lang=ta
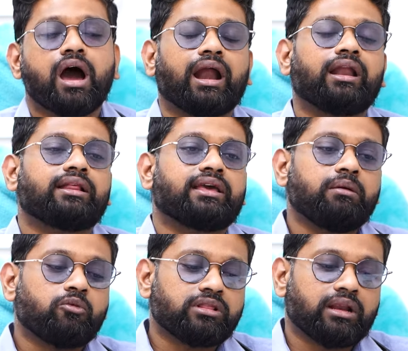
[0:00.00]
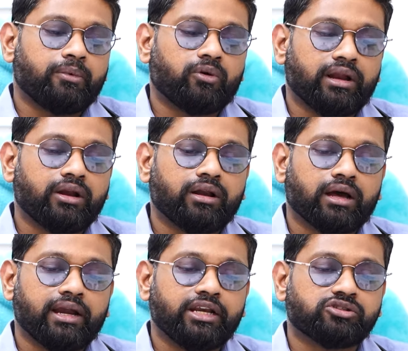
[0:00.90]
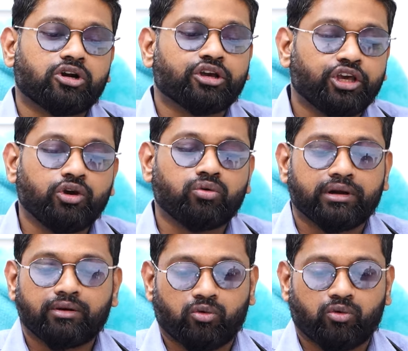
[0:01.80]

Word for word: ஆனால் அந்த கீமோதெரப்பி கூட என்னென்னா இட் இஸ் நாட் அ க்யூர்